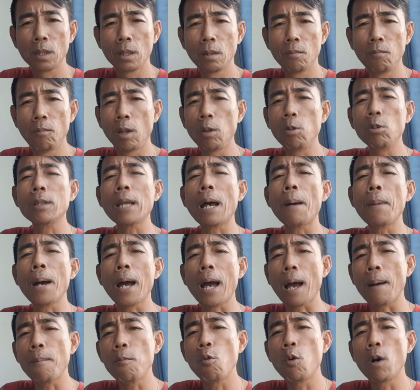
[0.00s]
เหมือนลุงตาม
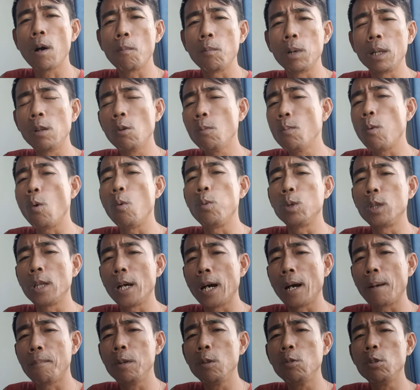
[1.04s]
หาบัว เหมือนลุงปู่ดา
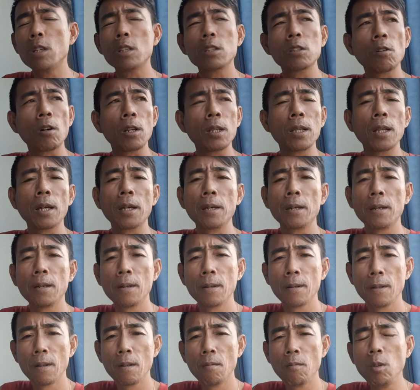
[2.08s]
ไม่รู้จะสอนอะไร
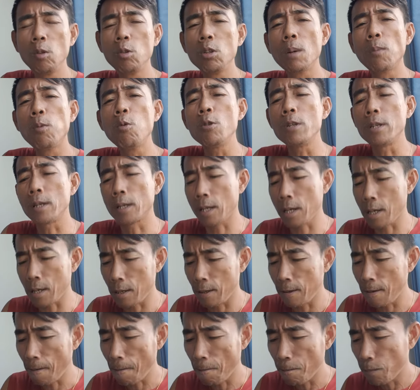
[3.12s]
ไม่รู้จะพูดยังไง
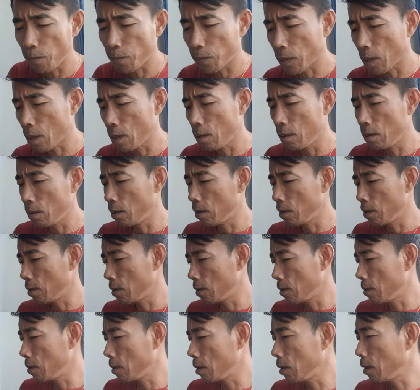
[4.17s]

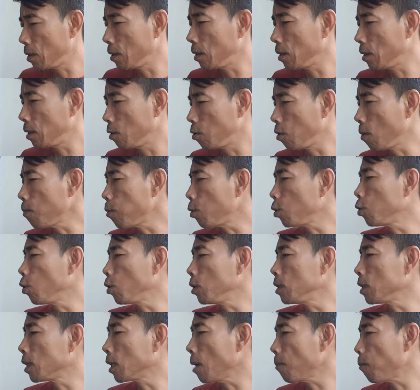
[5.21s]
เออลุงปู่ดุล
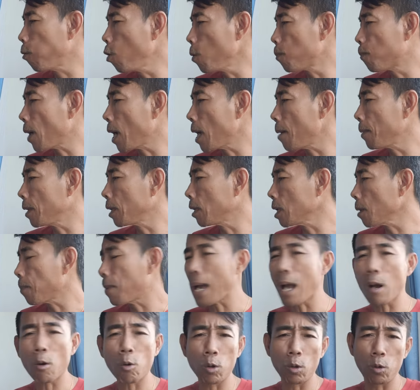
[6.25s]
อย่างเงี้ย พูดไปมันก็จะ
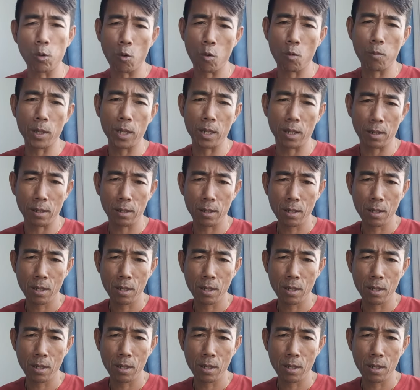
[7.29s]
พาคนหลงไปอีก